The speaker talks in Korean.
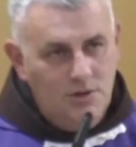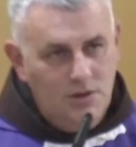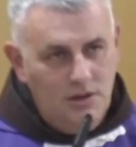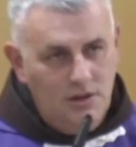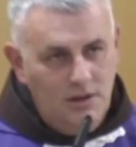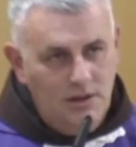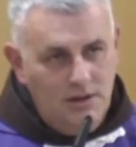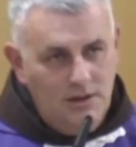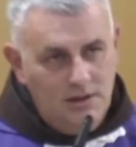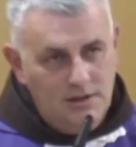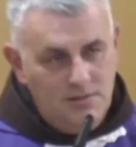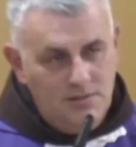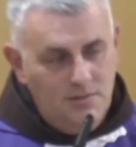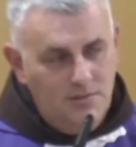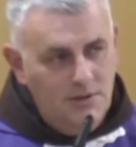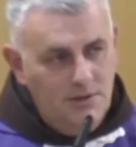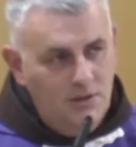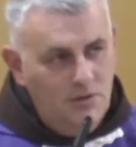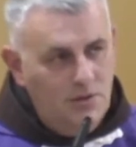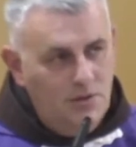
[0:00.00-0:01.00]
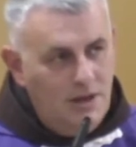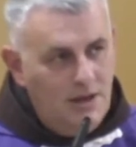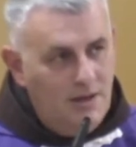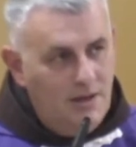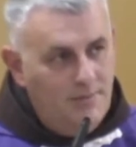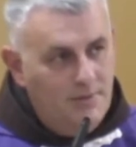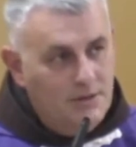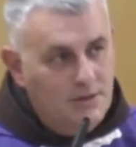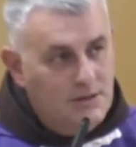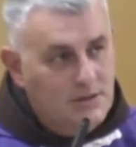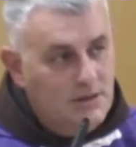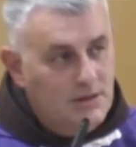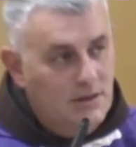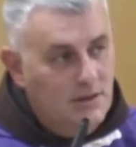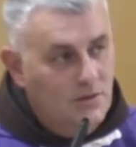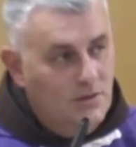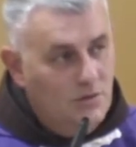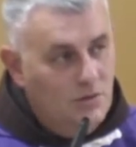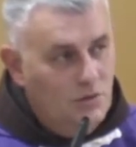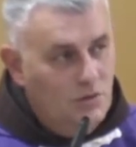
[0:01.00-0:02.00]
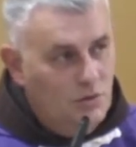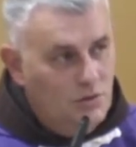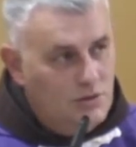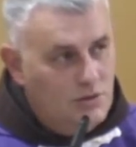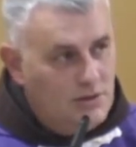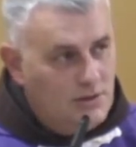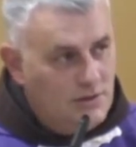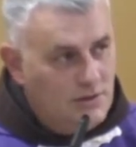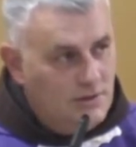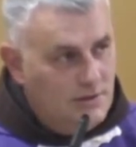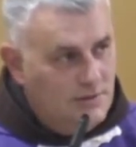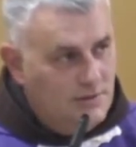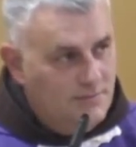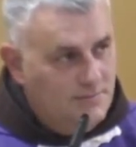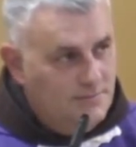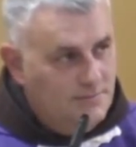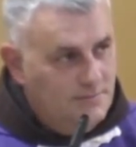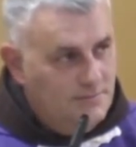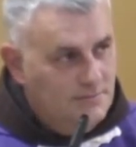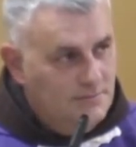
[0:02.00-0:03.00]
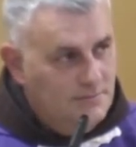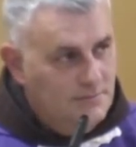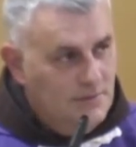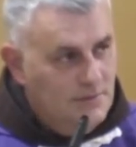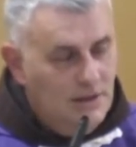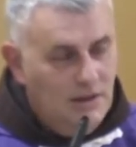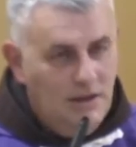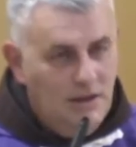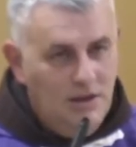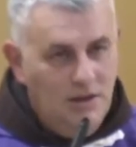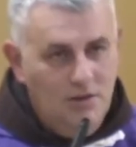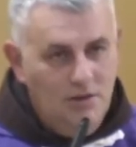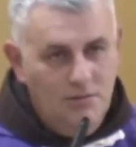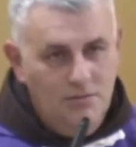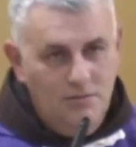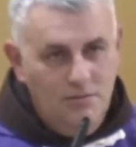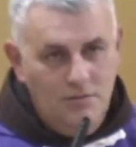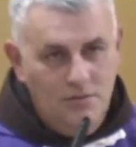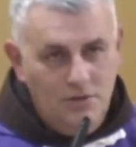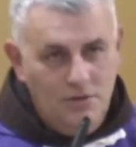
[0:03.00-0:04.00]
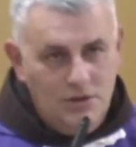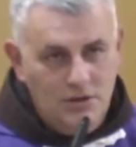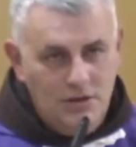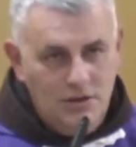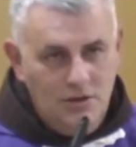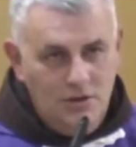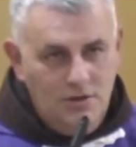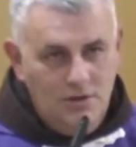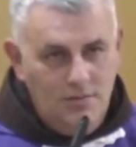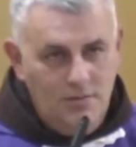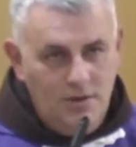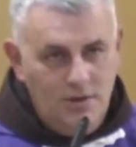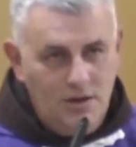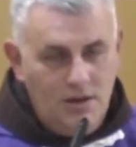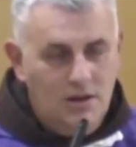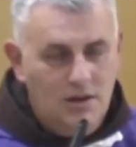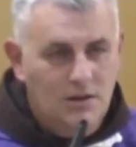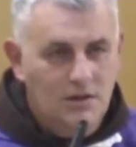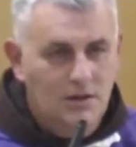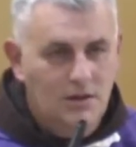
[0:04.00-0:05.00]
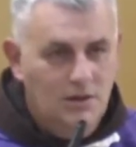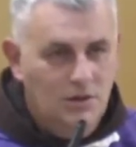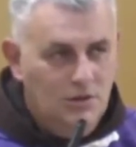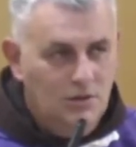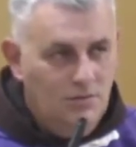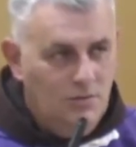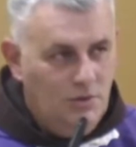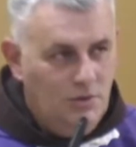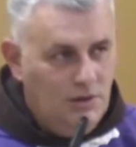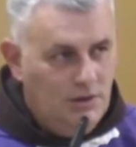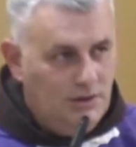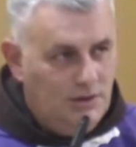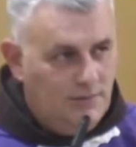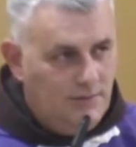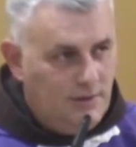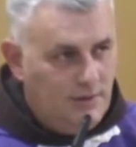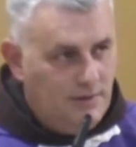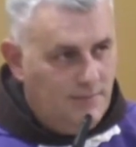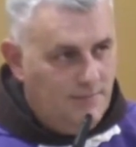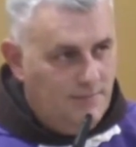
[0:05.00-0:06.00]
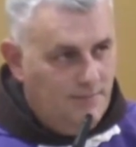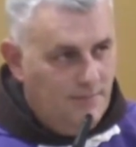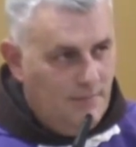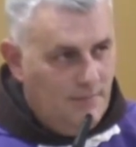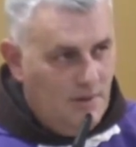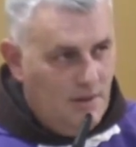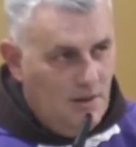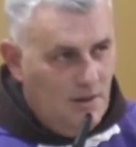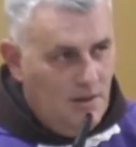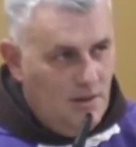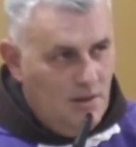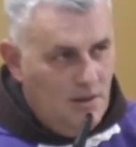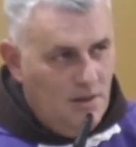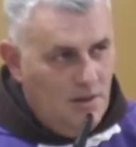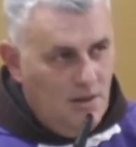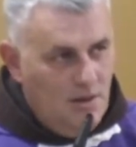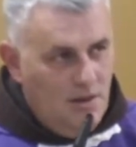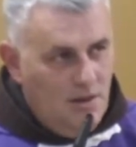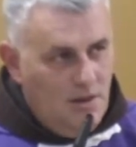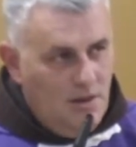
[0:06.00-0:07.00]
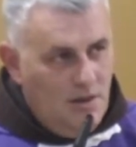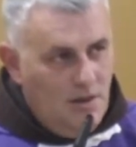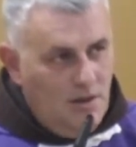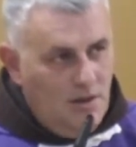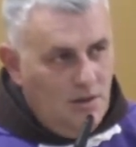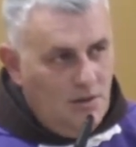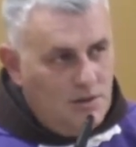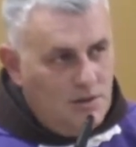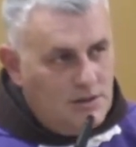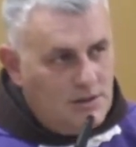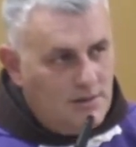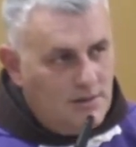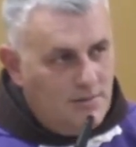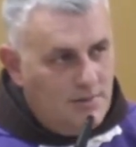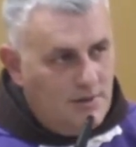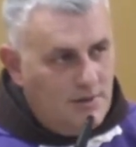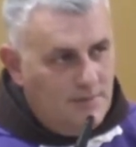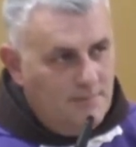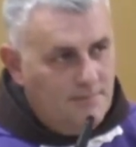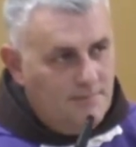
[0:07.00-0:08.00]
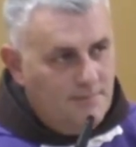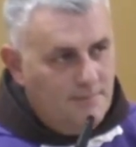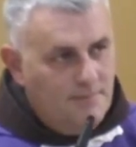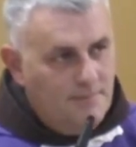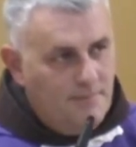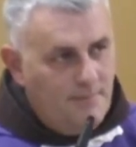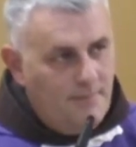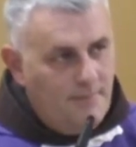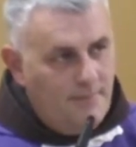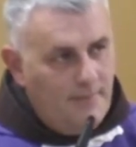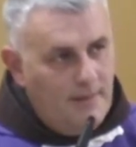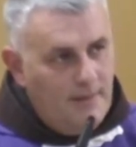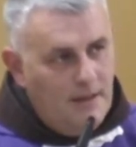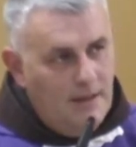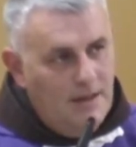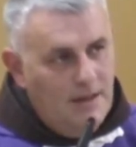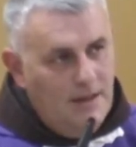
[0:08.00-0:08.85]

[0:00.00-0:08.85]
기도해도 들어주시지 않는 것처럼 느껴집니다. 그래서 이제 우리는 이런 영성 생활, 기도 생활을 포기하고 싶을 정도